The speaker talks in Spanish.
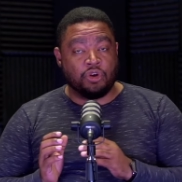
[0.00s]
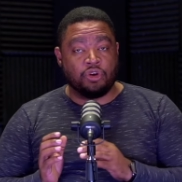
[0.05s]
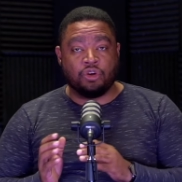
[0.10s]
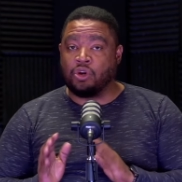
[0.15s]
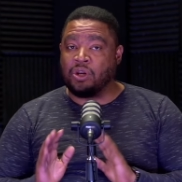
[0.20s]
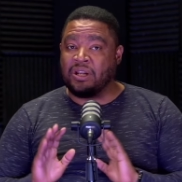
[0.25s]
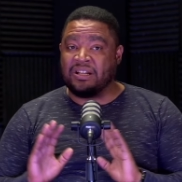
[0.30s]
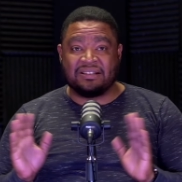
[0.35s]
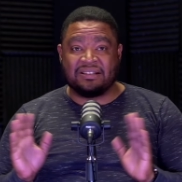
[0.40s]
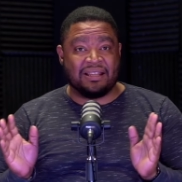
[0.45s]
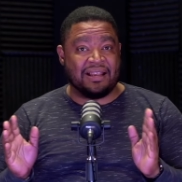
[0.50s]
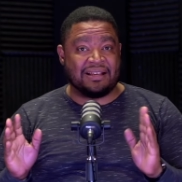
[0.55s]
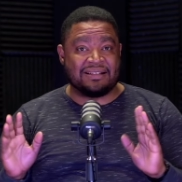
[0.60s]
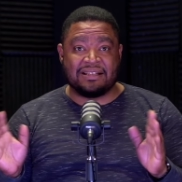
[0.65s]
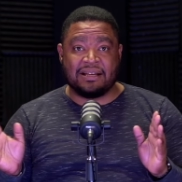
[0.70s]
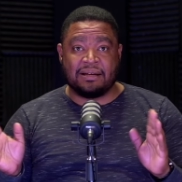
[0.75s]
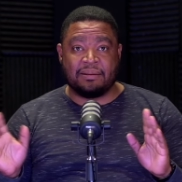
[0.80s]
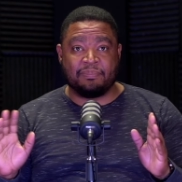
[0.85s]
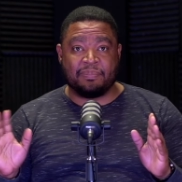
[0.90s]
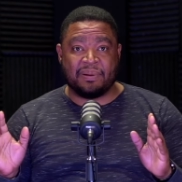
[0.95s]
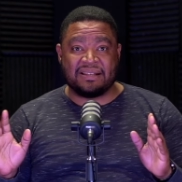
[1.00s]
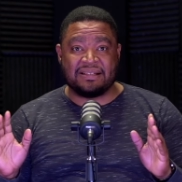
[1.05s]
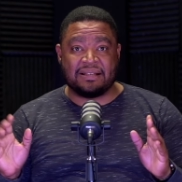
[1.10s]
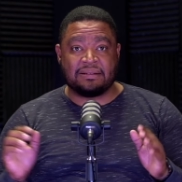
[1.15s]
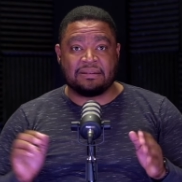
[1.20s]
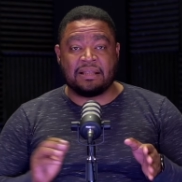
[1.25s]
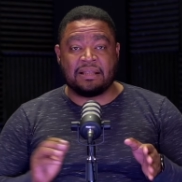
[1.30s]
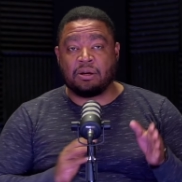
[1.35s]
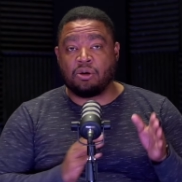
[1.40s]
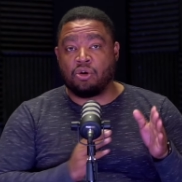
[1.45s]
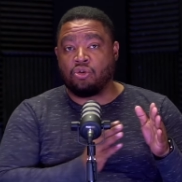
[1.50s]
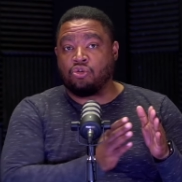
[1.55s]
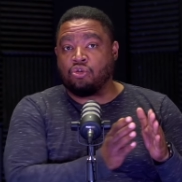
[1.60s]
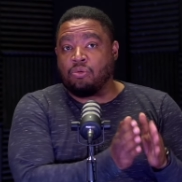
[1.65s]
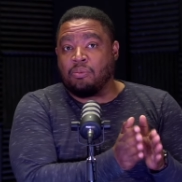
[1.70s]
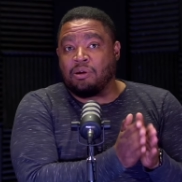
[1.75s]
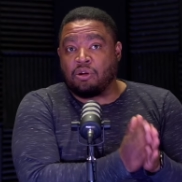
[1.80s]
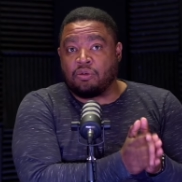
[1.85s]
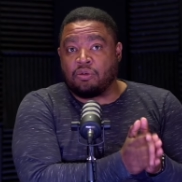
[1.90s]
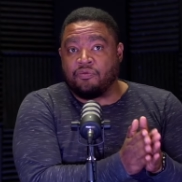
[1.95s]
No le interesa presentar los
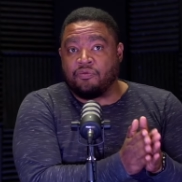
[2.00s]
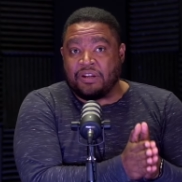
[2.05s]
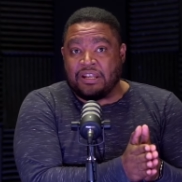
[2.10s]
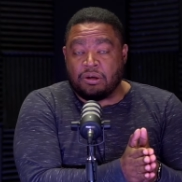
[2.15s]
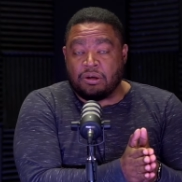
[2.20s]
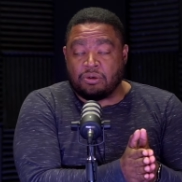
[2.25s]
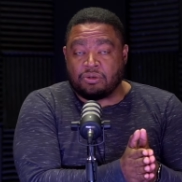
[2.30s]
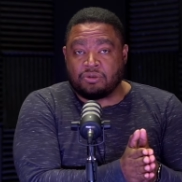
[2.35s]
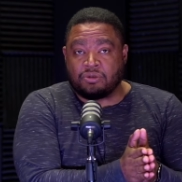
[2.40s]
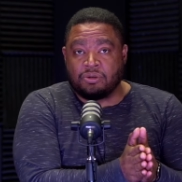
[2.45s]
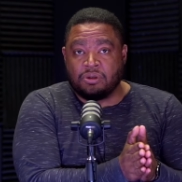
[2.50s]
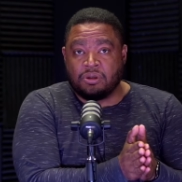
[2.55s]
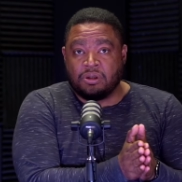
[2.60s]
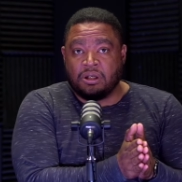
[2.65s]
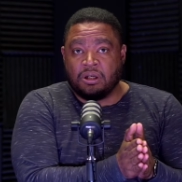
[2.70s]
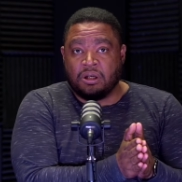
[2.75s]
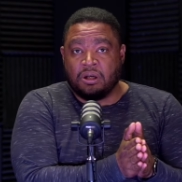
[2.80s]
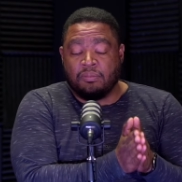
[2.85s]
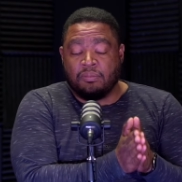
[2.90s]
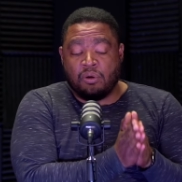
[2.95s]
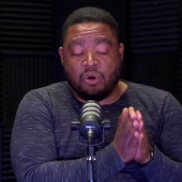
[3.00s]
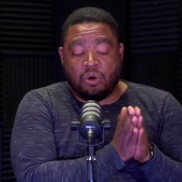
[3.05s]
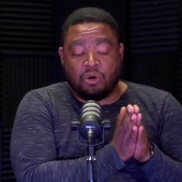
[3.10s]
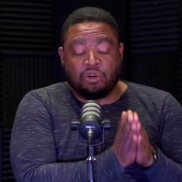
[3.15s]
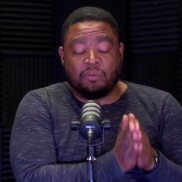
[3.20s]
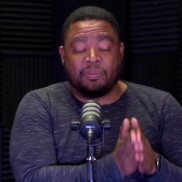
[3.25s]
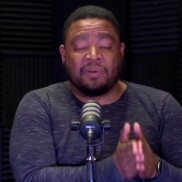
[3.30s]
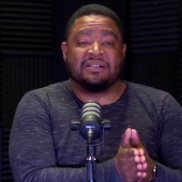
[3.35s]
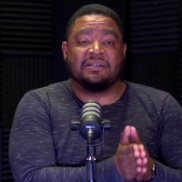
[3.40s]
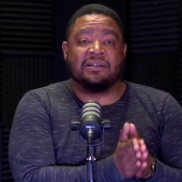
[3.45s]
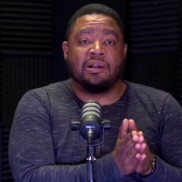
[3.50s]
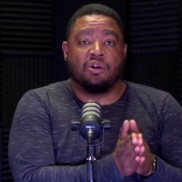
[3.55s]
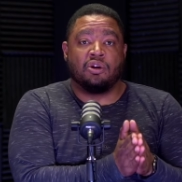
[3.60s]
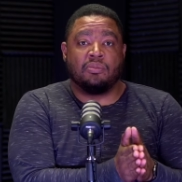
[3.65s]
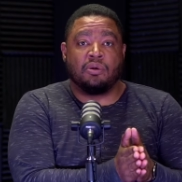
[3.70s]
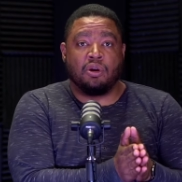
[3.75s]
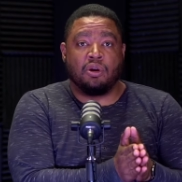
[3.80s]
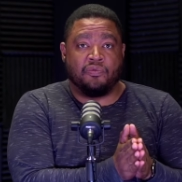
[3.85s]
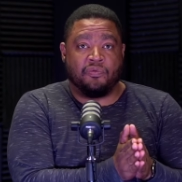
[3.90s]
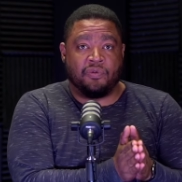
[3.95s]
números fríos, porque cuando presenta
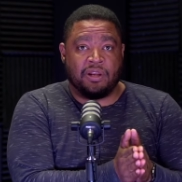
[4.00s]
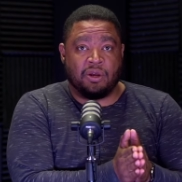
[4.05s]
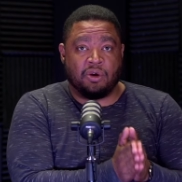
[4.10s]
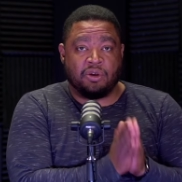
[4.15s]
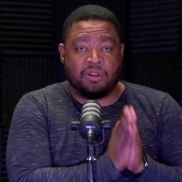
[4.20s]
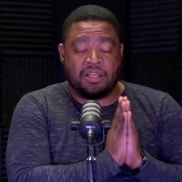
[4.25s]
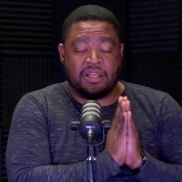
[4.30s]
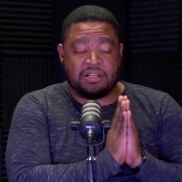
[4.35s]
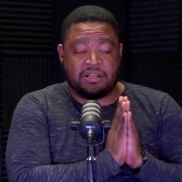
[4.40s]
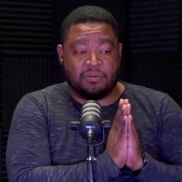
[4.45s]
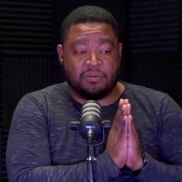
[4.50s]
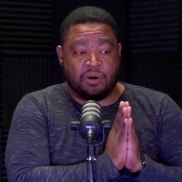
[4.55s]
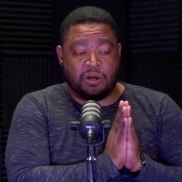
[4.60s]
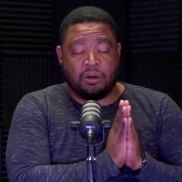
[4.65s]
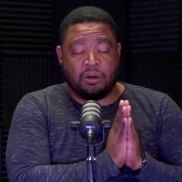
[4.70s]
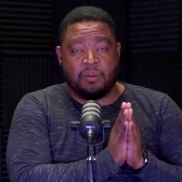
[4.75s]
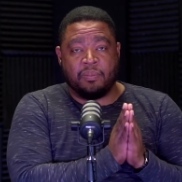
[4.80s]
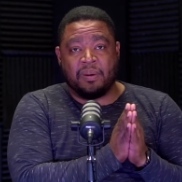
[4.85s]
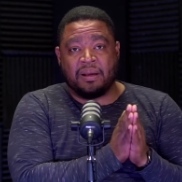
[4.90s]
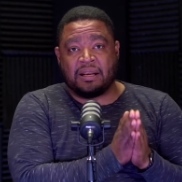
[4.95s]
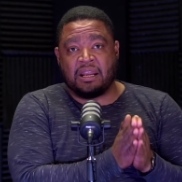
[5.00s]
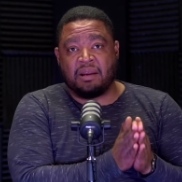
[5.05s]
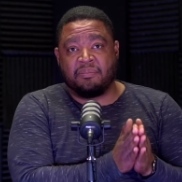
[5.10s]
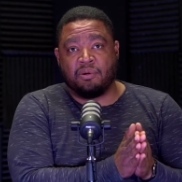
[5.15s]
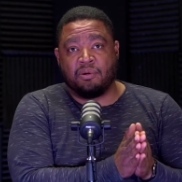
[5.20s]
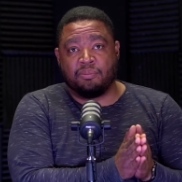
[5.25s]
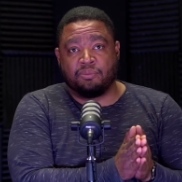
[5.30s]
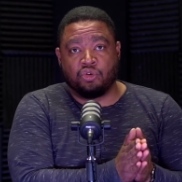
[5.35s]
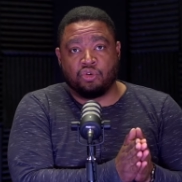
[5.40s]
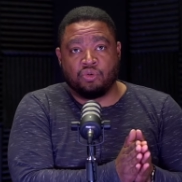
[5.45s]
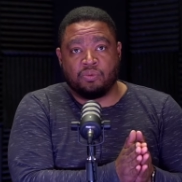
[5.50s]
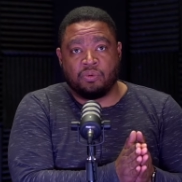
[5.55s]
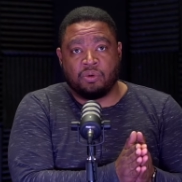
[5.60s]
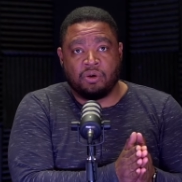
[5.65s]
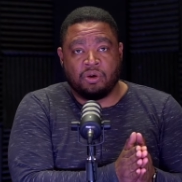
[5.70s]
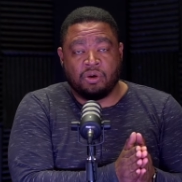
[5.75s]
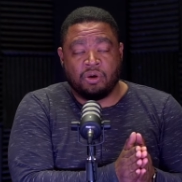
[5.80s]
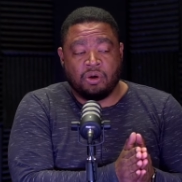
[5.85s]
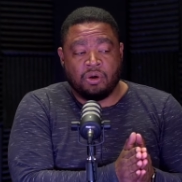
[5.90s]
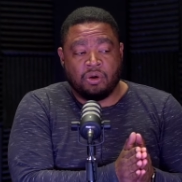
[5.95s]
números fríos y dice, bueno, el PRM
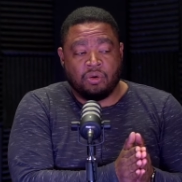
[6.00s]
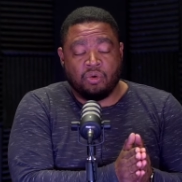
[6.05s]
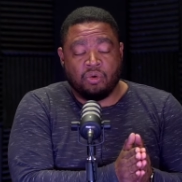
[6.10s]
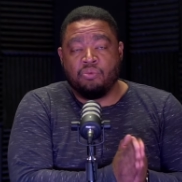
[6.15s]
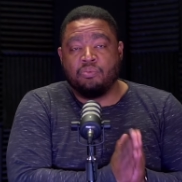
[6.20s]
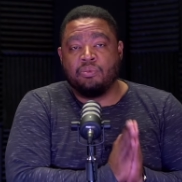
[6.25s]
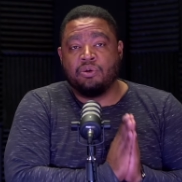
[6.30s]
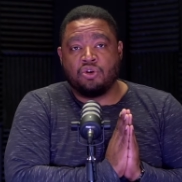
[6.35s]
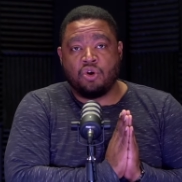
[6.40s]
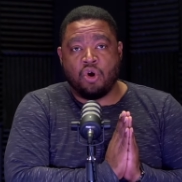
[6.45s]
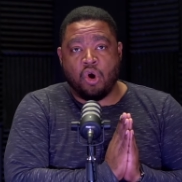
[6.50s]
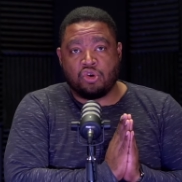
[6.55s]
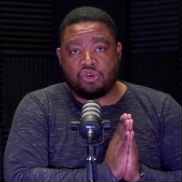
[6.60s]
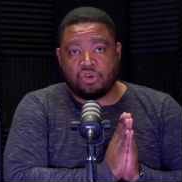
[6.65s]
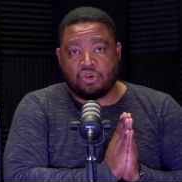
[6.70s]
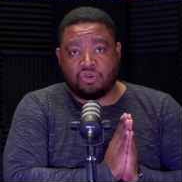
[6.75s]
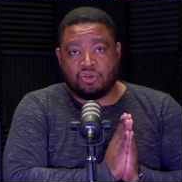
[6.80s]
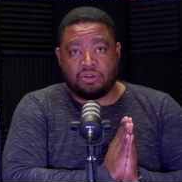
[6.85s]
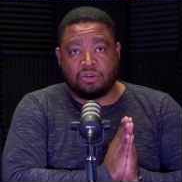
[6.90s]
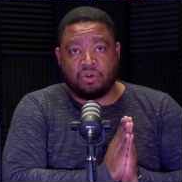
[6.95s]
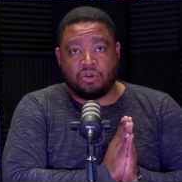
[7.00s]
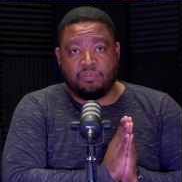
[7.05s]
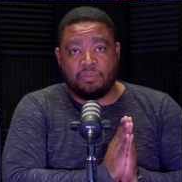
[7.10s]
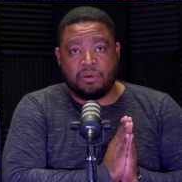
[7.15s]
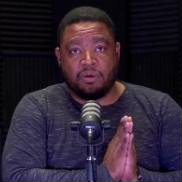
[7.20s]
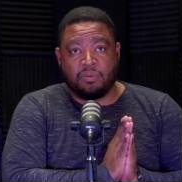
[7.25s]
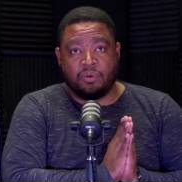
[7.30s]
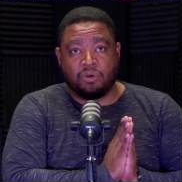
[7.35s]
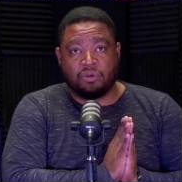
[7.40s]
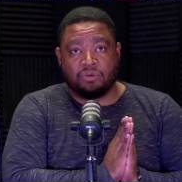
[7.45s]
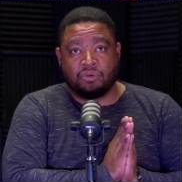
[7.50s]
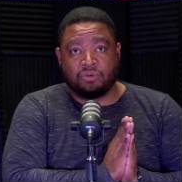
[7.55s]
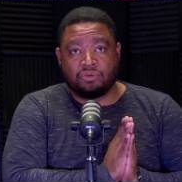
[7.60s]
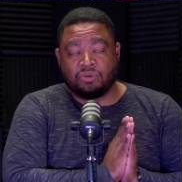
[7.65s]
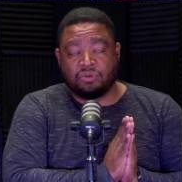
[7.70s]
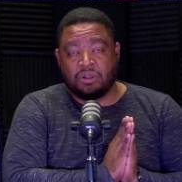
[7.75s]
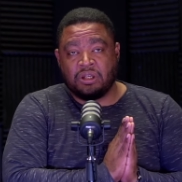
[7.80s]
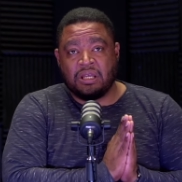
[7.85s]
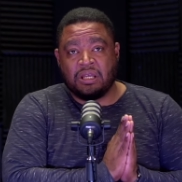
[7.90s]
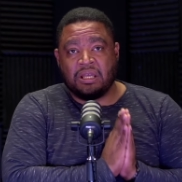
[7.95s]
obtuvo 1.800.000
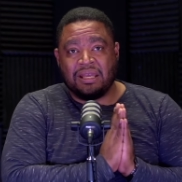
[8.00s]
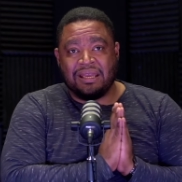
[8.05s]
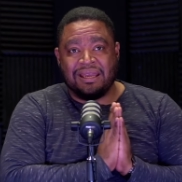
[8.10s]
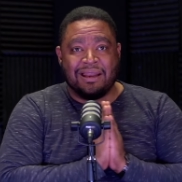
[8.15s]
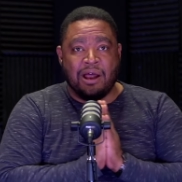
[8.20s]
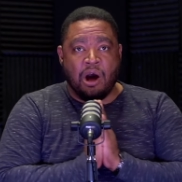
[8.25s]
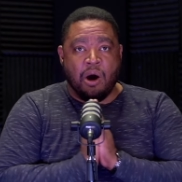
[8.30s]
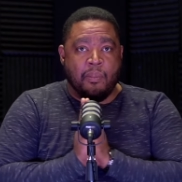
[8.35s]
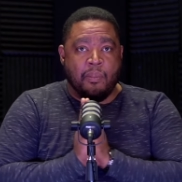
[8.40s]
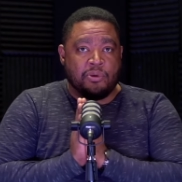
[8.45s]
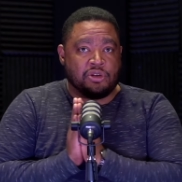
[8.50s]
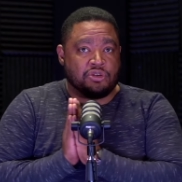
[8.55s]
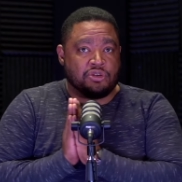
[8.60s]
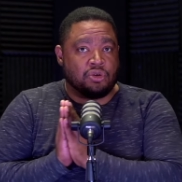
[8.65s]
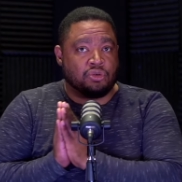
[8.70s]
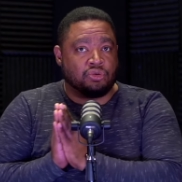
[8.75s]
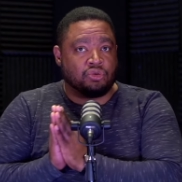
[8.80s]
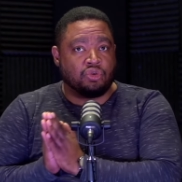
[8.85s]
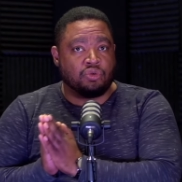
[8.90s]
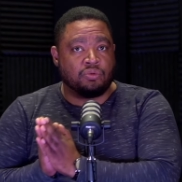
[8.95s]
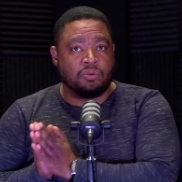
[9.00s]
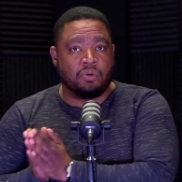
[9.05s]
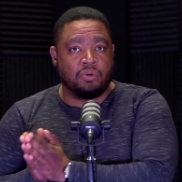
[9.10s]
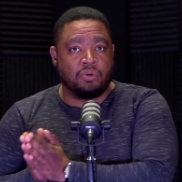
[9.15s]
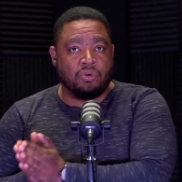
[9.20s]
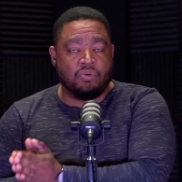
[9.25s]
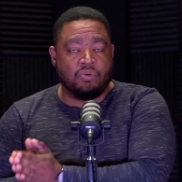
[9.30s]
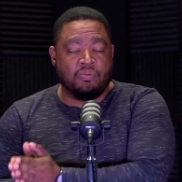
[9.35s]
votos y la oposición tuvo